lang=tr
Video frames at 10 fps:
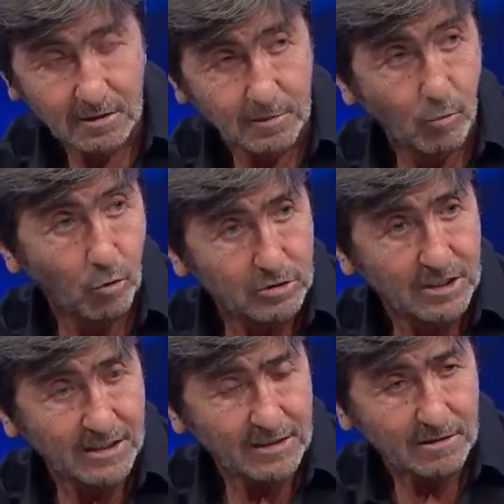
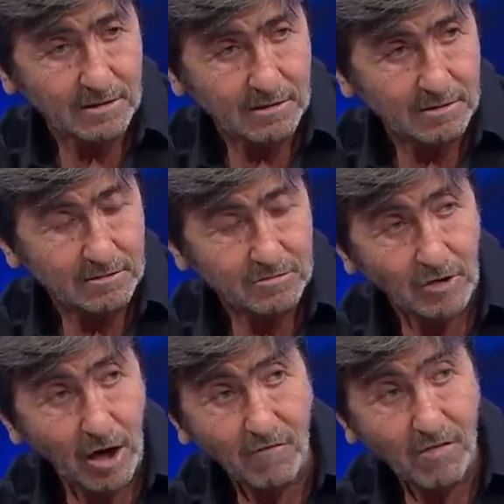Molde'den
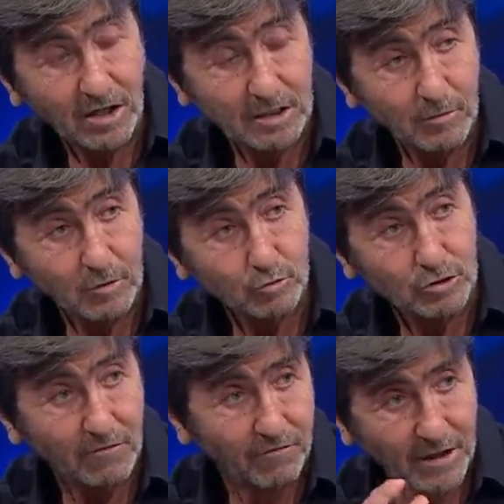daha farklı böyle
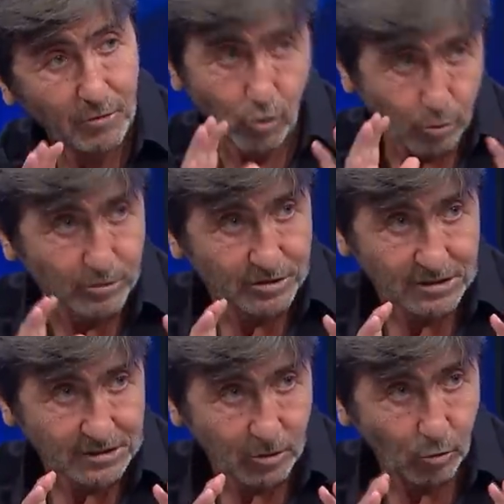uçan falan
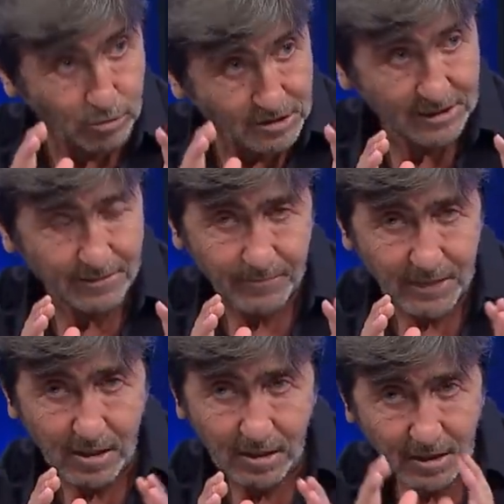görmeyeceğiz. O yüzden
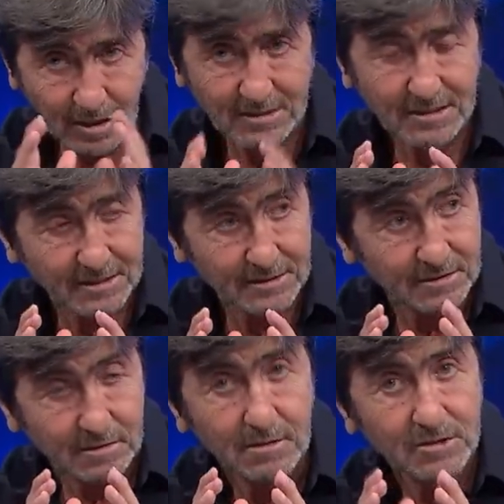Galatasaray'ın
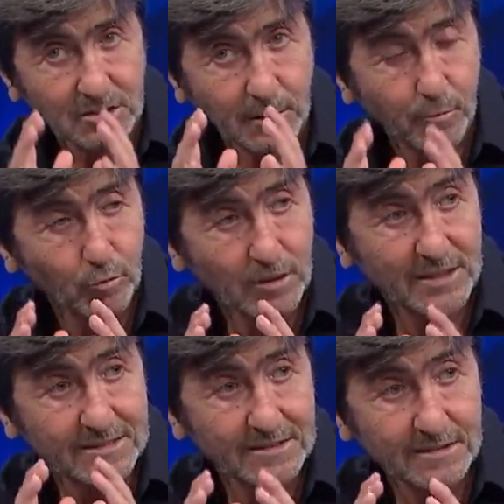Şampiyonlar
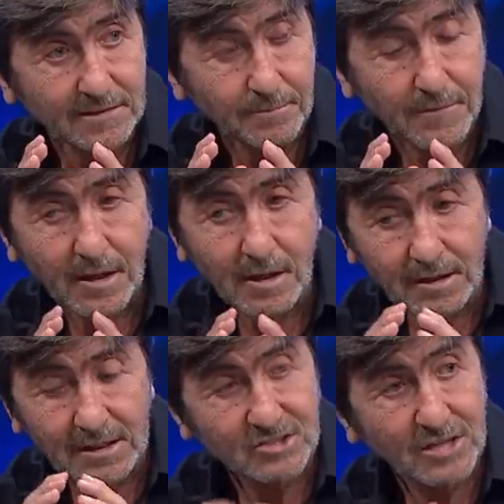Ligi'ni
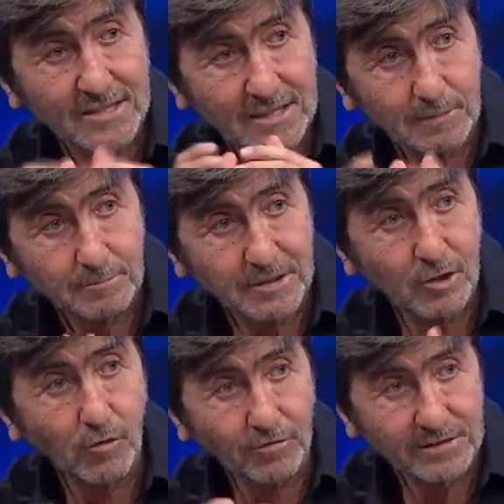geçerken
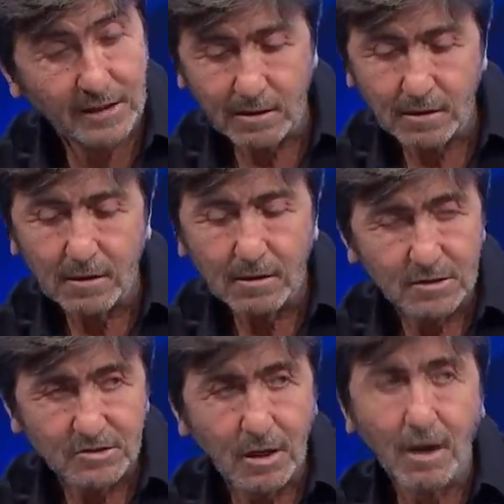playoff'ta
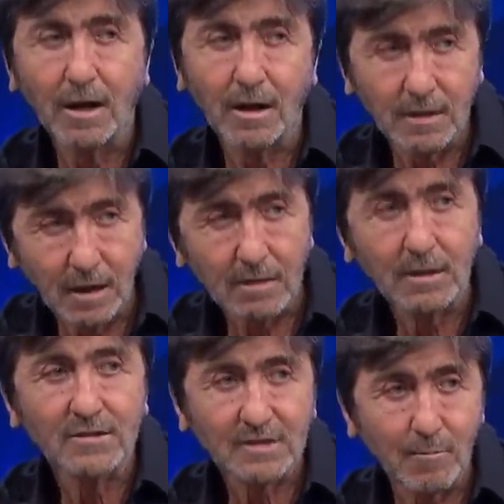aa
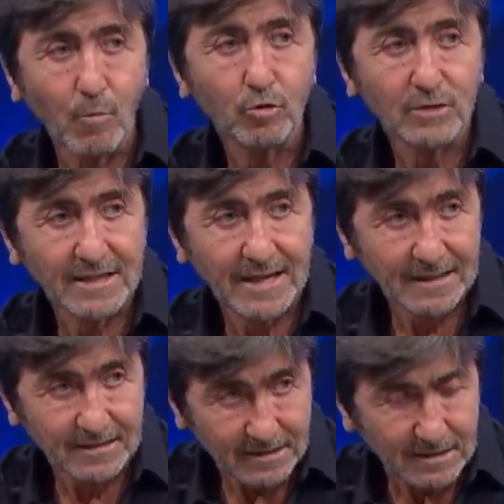Allah'tan Molde
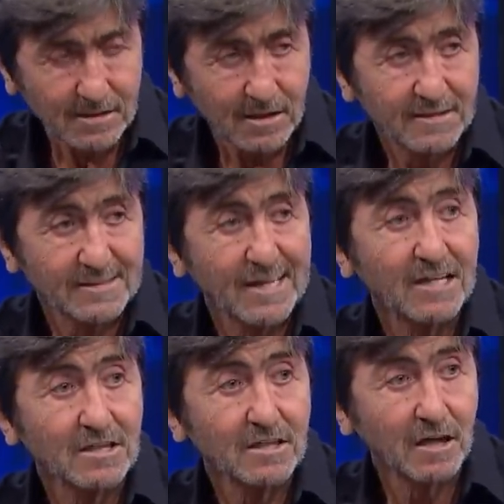geldiğinin ne
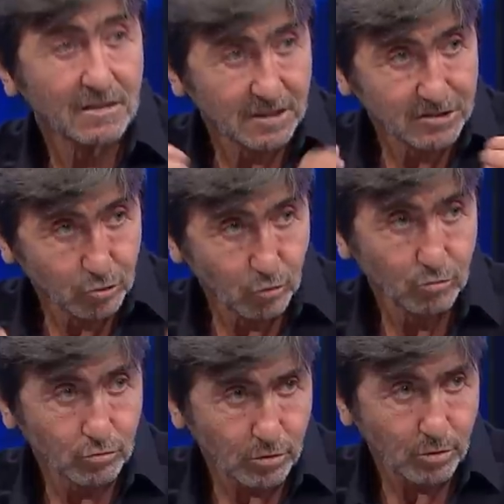kadar aldatıcı
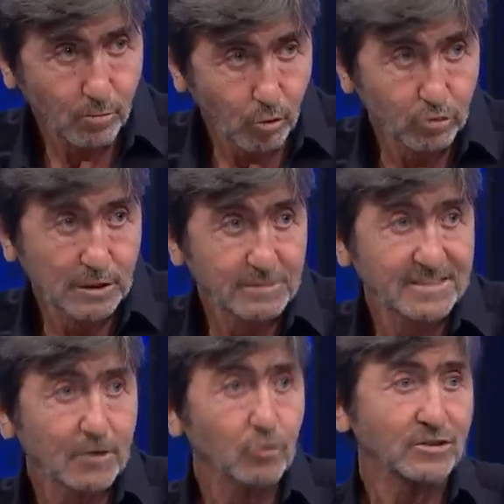olduğunu Molde
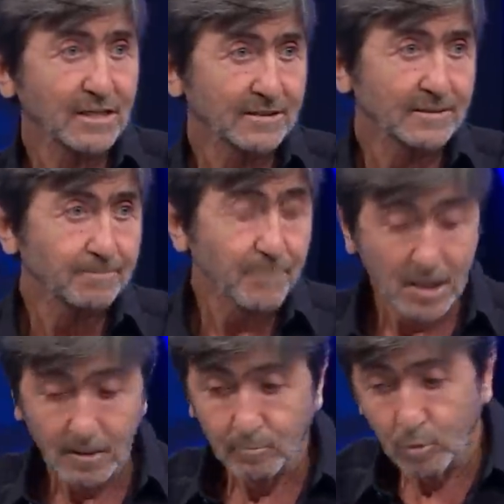bize gösterdi.
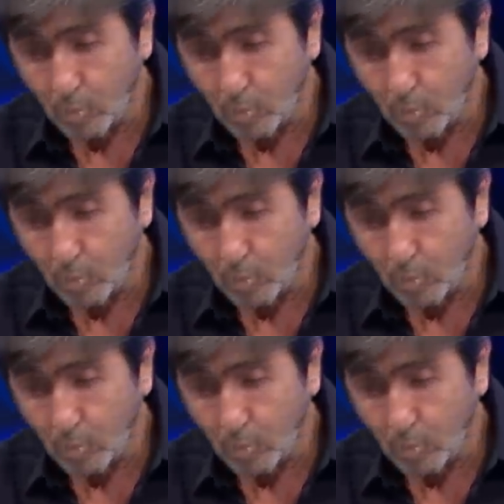Bu